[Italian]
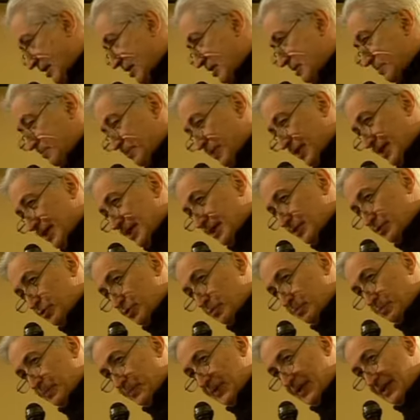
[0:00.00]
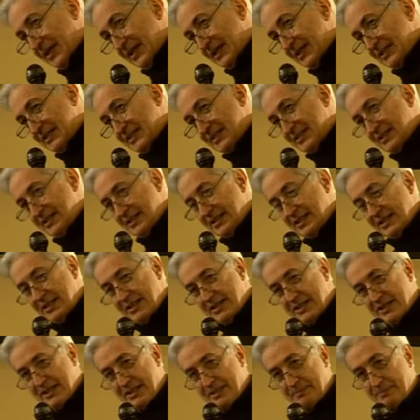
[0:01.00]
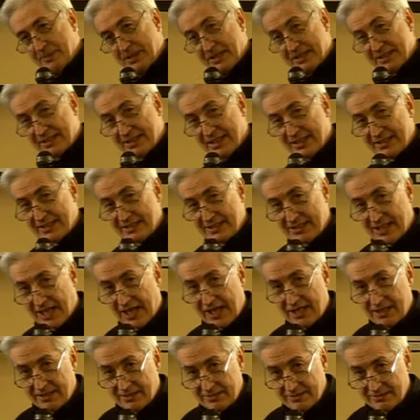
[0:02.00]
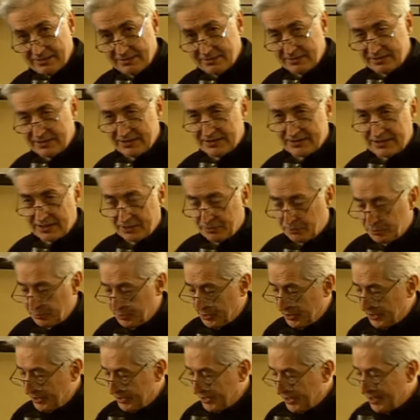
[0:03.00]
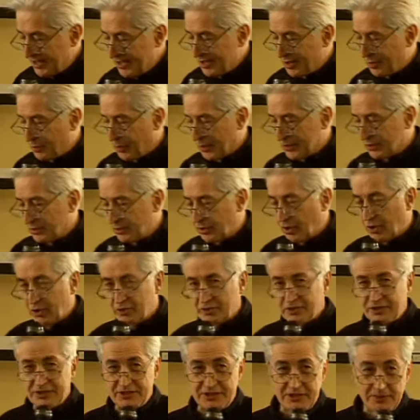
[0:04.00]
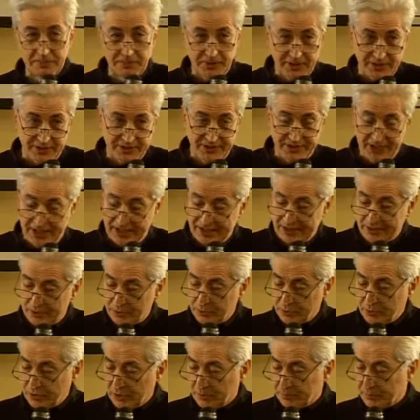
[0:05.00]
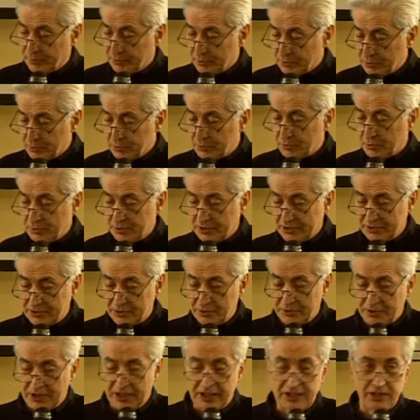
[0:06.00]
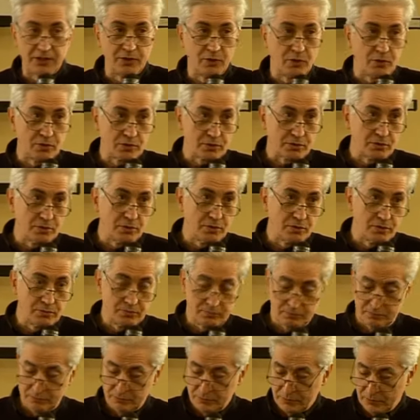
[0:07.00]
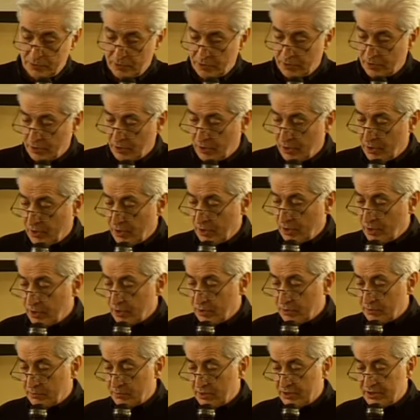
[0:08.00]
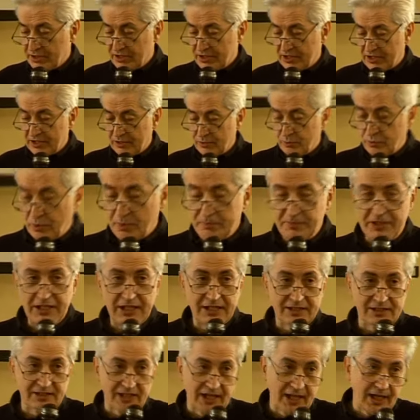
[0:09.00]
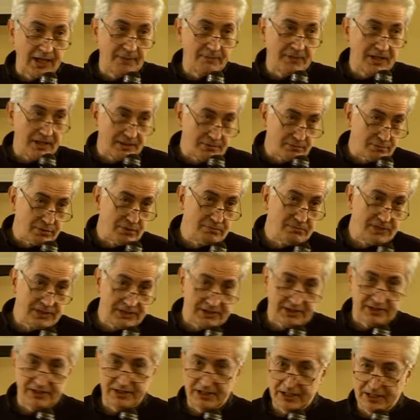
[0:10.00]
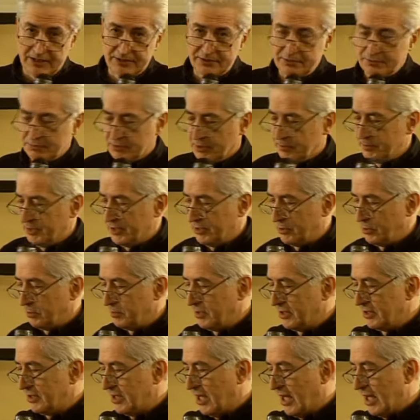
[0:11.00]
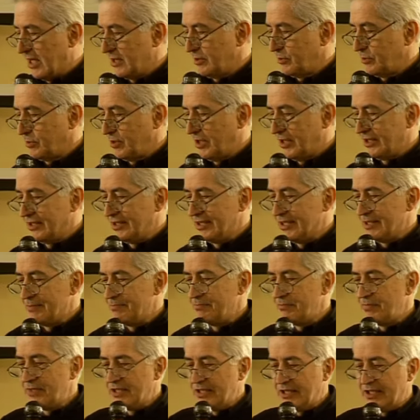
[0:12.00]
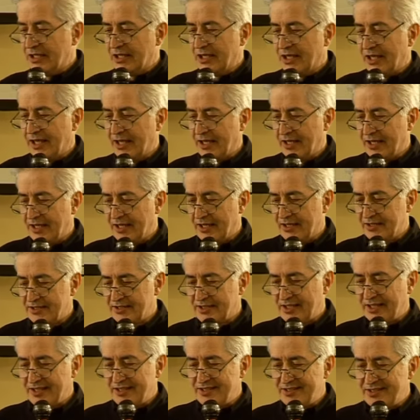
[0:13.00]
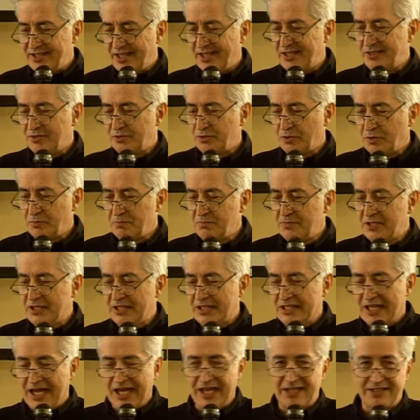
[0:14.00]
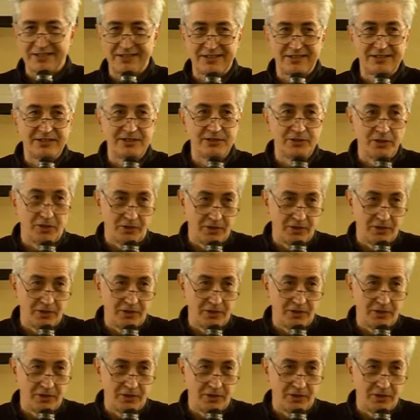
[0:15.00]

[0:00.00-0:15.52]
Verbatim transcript: speso per, il, per la sanità negli Stati Uniti il 14% del prodotto nazionale lordo. Quindi nel 2003, ma attualmente sarà sicuramente aumentato, è di 1600 miliardi di